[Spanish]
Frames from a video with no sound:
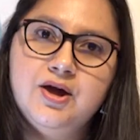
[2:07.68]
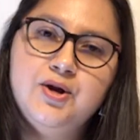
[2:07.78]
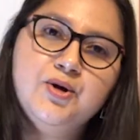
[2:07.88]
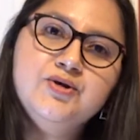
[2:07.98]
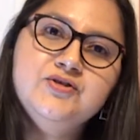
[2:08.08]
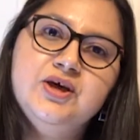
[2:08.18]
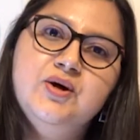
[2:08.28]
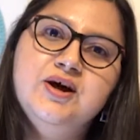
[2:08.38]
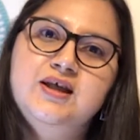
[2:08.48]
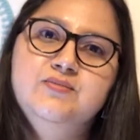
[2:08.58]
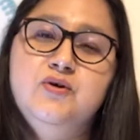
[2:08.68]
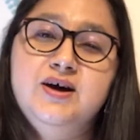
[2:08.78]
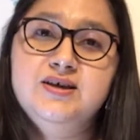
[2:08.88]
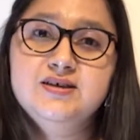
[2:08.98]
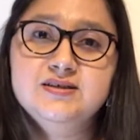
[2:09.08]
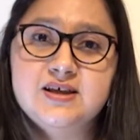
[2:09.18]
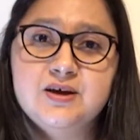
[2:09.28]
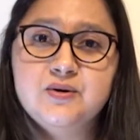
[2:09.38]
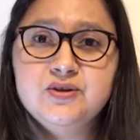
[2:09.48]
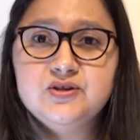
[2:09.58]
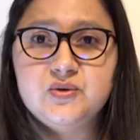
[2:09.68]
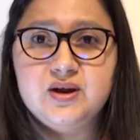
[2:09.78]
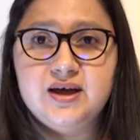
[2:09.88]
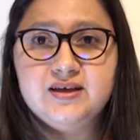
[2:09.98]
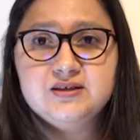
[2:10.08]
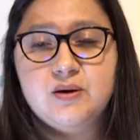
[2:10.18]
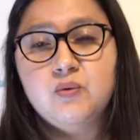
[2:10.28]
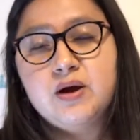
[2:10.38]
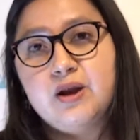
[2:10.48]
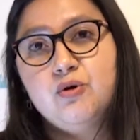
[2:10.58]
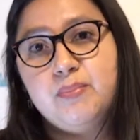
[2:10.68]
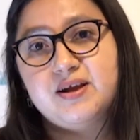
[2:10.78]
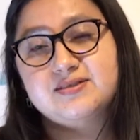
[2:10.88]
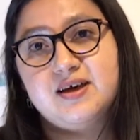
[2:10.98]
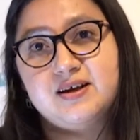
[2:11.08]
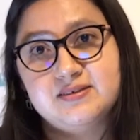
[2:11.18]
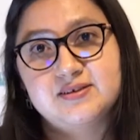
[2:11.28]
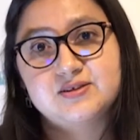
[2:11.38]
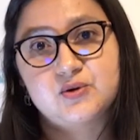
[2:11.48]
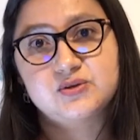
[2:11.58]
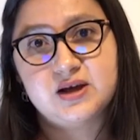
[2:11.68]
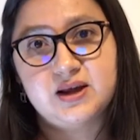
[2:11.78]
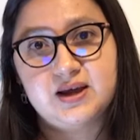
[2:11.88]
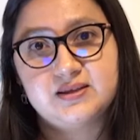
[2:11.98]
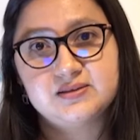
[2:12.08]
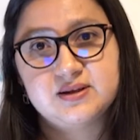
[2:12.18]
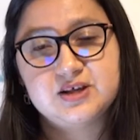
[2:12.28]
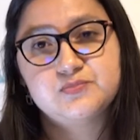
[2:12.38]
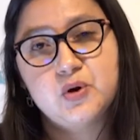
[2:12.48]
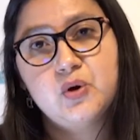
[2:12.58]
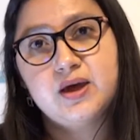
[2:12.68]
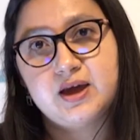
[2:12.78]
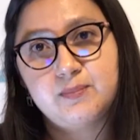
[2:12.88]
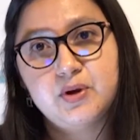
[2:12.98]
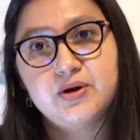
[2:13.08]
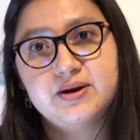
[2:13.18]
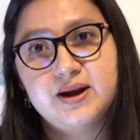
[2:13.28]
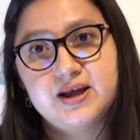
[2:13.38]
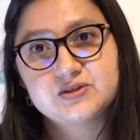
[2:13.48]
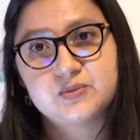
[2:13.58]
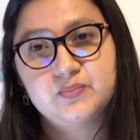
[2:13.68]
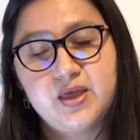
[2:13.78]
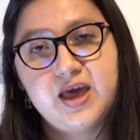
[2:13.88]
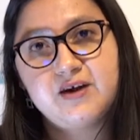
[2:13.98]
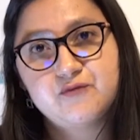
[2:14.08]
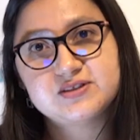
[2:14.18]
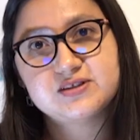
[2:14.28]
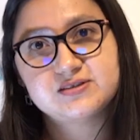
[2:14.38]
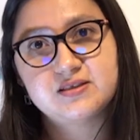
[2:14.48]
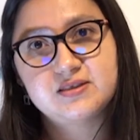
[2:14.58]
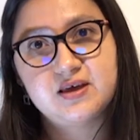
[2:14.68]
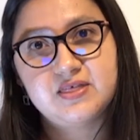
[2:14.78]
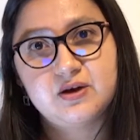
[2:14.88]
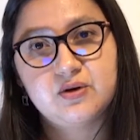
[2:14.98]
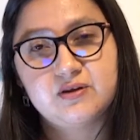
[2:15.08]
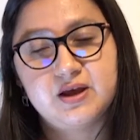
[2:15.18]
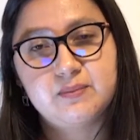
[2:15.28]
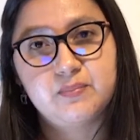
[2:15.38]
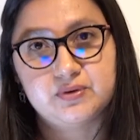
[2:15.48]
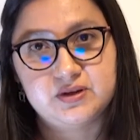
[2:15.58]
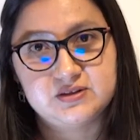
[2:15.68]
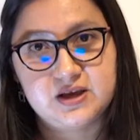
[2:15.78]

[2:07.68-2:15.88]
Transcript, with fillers: No considero que las mujeres estén condicionadas a un canon para ser artistas consagradas. Les pongo de ejemplo a Reina Lazo. Ella fue asistente de Diego Rivera por 10